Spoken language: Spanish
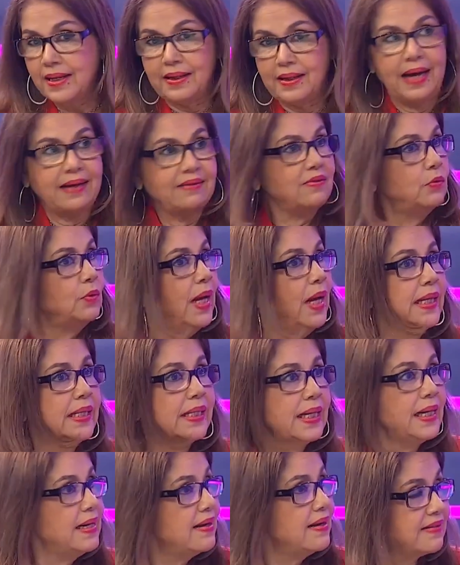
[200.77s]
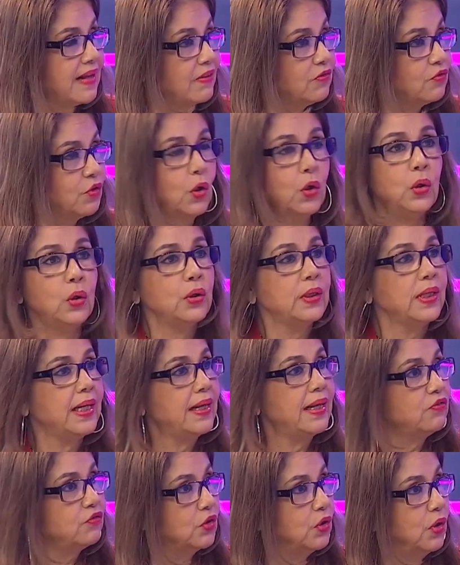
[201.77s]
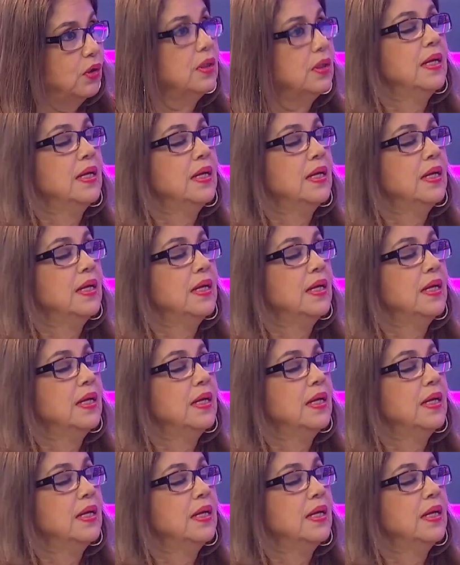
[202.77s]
hace una generalización con relación.